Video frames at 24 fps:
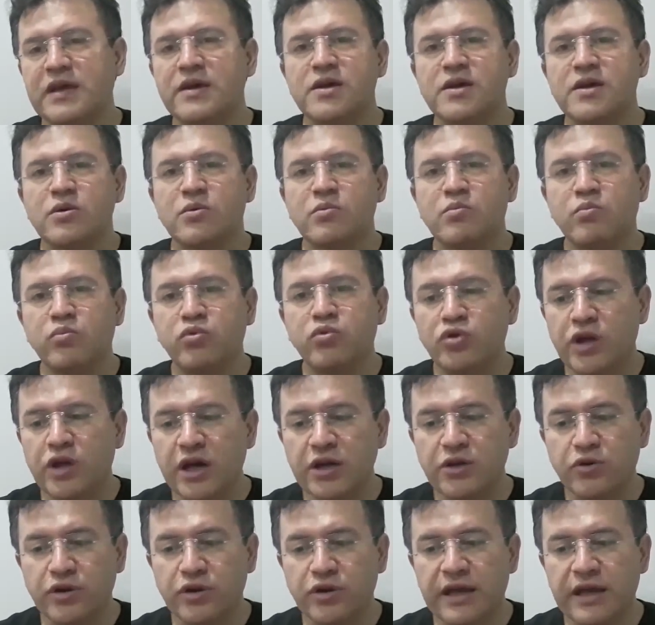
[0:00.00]
Buna
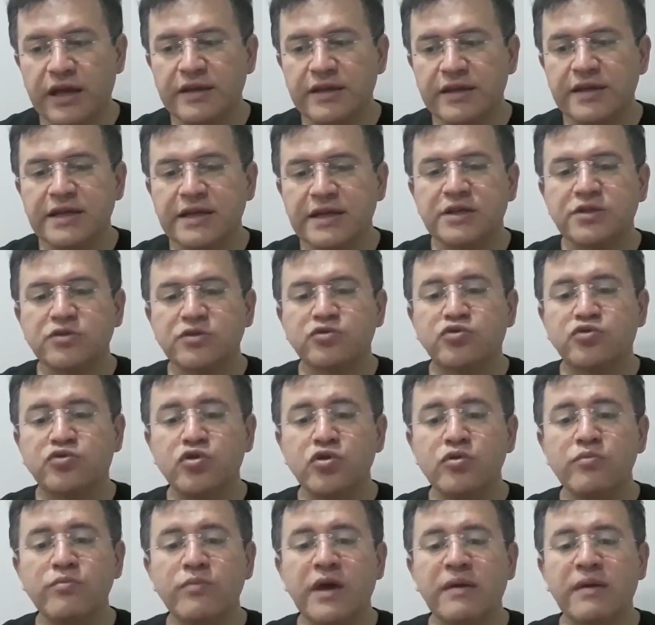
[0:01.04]
göre
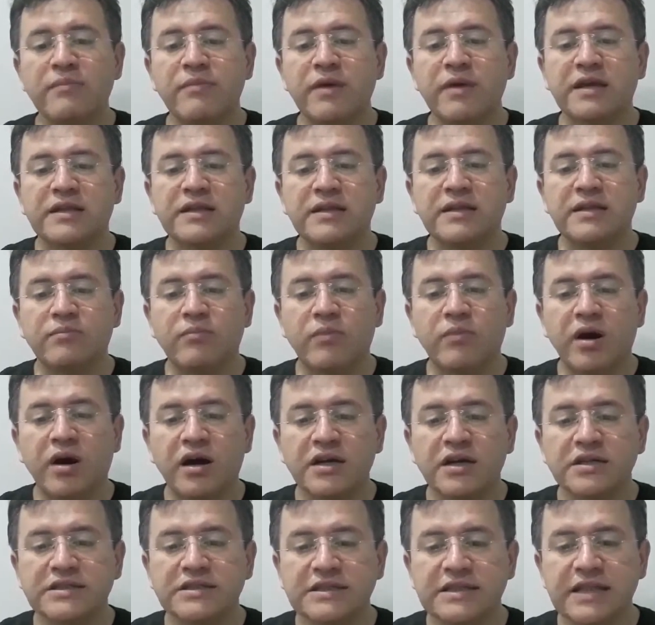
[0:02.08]
tüm emekli
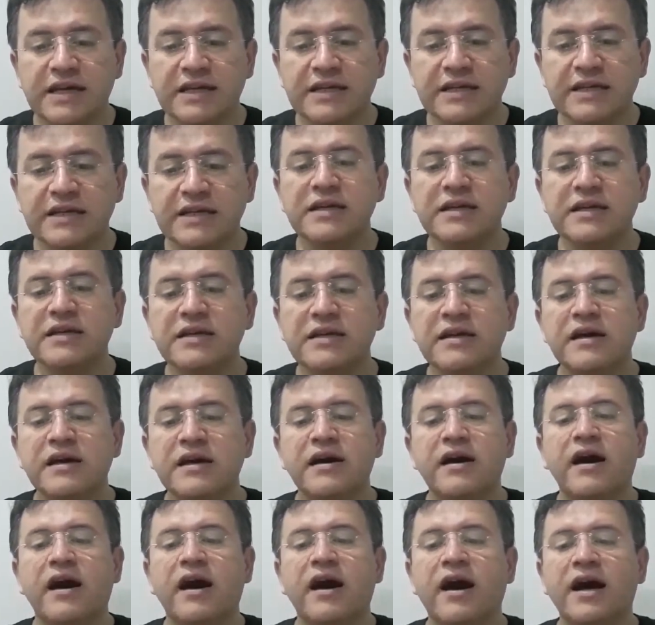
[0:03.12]
maaşları
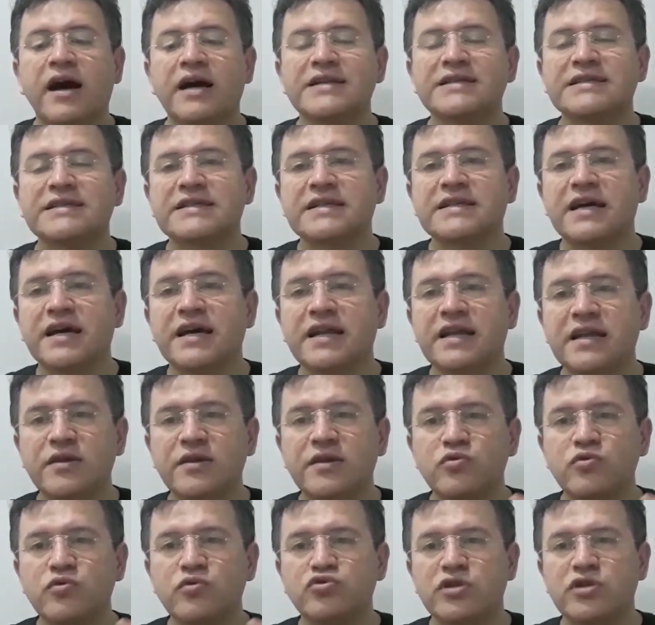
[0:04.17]

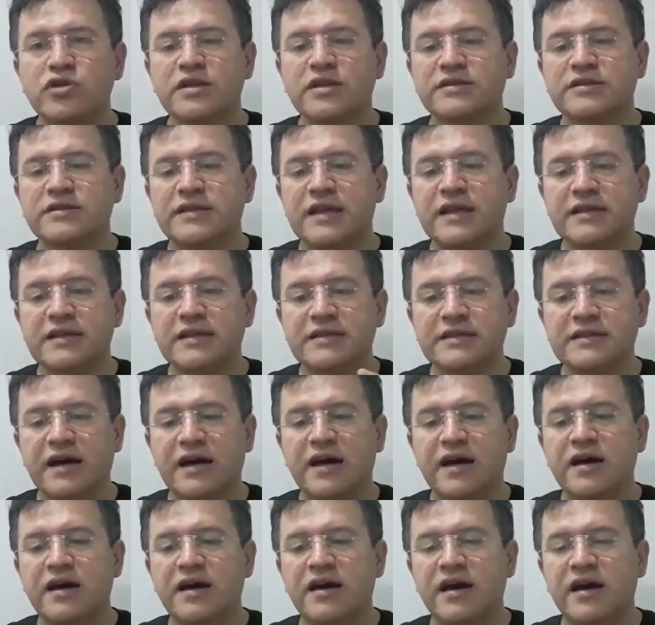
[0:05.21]
asgari ücretten
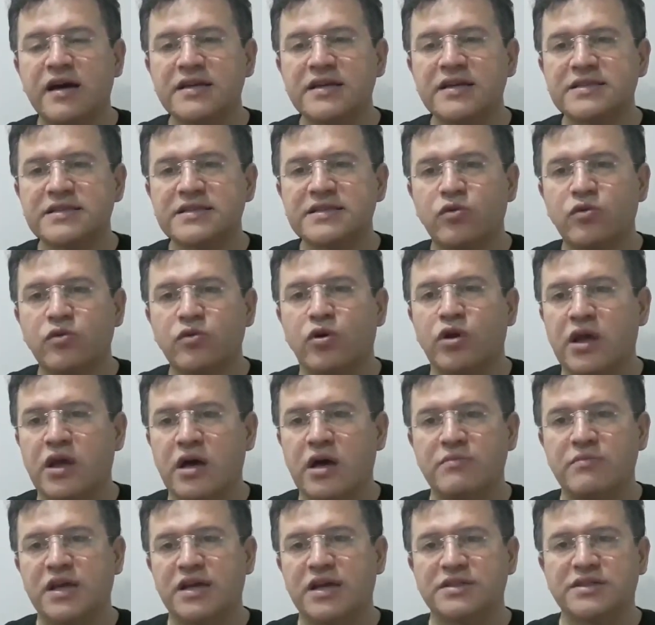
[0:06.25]
daha az
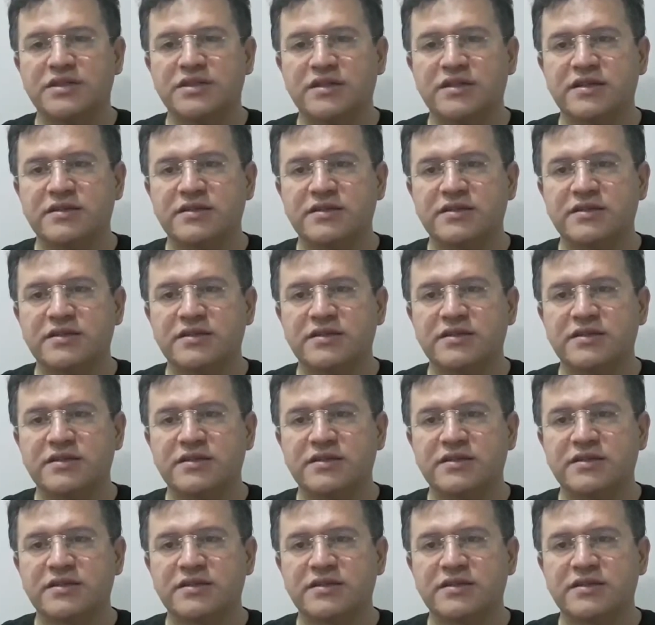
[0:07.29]
olamayacak.